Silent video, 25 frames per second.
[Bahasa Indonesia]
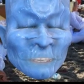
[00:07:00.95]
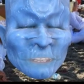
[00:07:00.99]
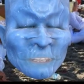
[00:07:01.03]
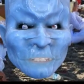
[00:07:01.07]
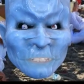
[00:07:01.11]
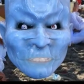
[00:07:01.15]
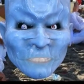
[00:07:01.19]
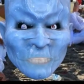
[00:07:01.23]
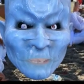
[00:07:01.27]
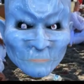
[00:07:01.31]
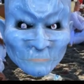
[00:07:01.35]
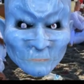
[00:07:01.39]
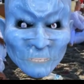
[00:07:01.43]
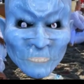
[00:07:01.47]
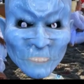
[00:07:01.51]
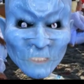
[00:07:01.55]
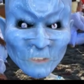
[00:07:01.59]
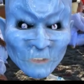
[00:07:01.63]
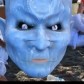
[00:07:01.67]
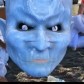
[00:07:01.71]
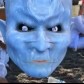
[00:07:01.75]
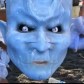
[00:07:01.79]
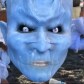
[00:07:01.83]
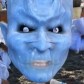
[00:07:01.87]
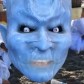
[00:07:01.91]
Di samping itu
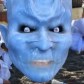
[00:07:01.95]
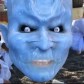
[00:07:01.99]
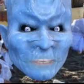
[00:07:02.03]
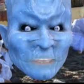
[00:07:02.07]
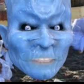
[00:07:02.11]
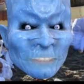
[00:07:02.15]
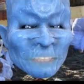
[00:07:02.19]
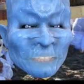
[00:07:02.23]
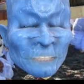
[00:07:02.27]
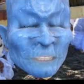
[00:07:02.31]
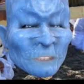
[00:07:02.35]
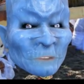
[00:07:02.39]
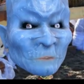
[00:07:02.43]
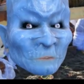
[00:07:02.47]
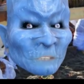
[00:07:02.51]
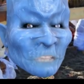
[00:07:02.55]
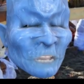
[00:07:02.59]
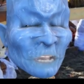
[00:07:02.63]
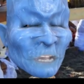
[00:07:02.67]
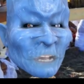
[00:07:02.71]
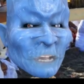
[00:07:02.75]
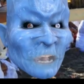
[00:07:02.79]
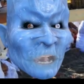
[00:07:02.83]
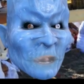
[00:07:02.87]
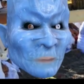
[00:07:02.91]
semua,
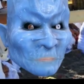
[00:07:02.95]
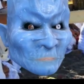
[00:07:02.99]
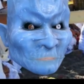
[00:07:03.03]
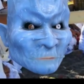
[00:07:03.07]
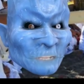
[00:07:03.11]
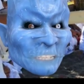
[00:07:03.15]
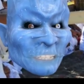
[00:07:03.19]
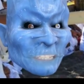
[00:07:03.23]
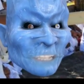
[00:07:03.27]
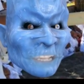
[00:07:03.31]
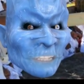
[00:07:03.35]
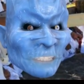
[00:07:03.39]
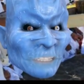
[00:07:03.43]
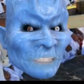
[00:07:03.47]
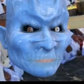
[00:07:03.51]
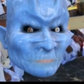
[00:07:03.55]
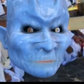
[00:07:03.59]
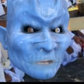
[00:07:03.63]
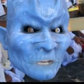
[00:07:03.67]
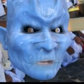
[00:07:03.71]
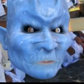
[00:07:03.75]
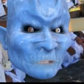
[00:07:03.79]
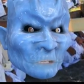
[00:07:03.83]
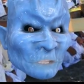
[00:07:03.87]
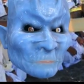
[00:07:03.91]
tentunya apresiasi
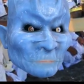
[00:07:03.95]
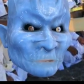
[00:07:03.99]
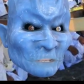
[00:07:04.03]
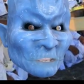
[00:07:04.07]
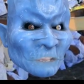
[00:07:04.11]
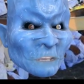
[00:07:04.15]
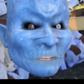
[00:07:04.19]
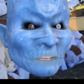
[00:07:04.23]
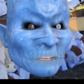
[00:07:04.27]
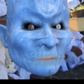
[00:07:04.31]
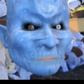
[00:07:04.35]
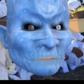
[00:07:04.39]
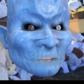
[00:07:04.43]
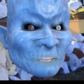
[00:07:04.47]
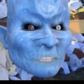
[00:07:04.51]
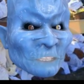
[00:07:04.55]
perlu diberikan kepada